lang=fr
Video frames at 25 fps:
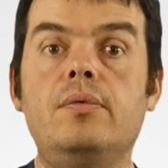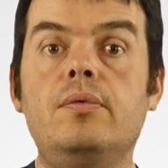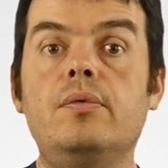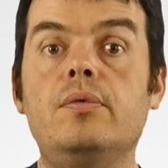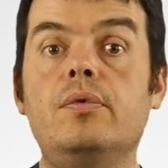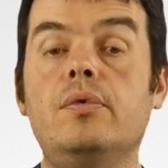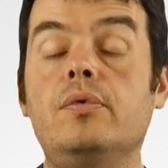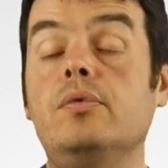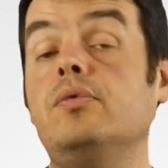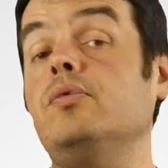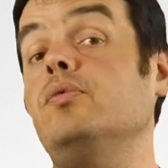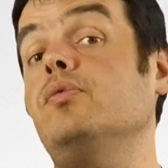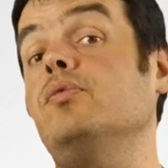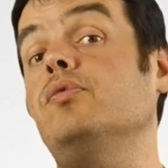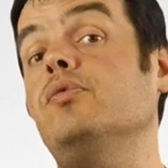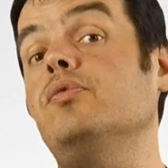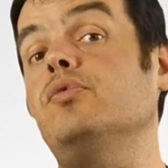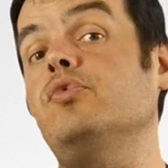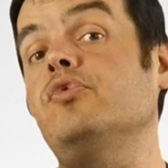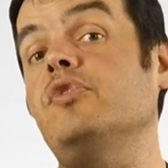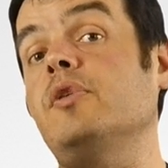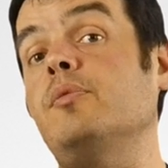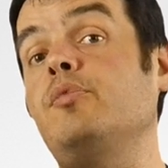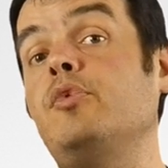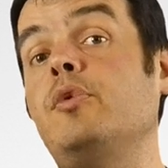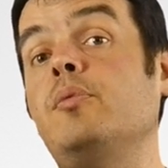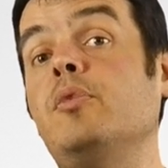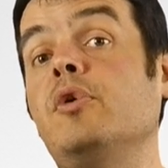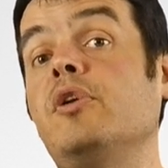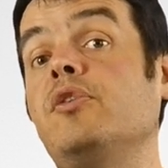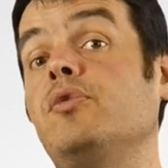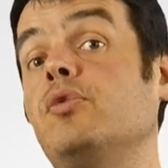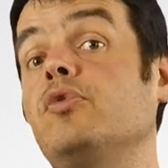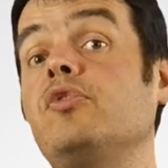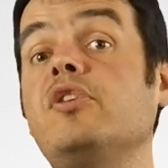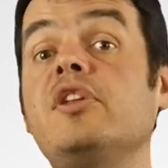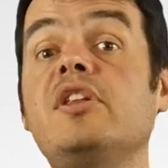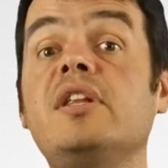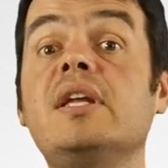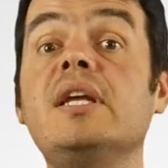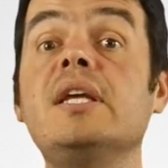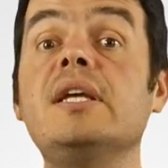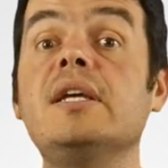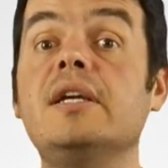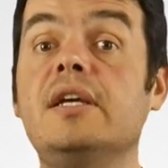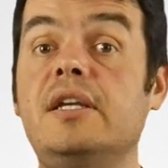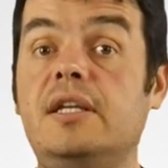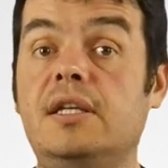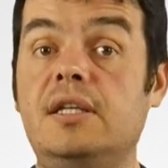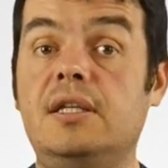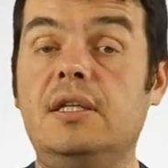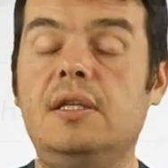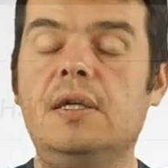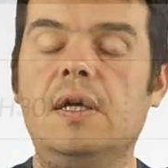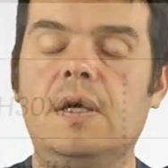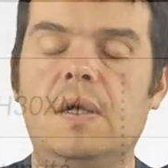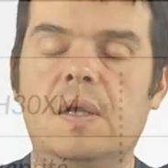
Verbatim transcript: donc tout simplement la société CRI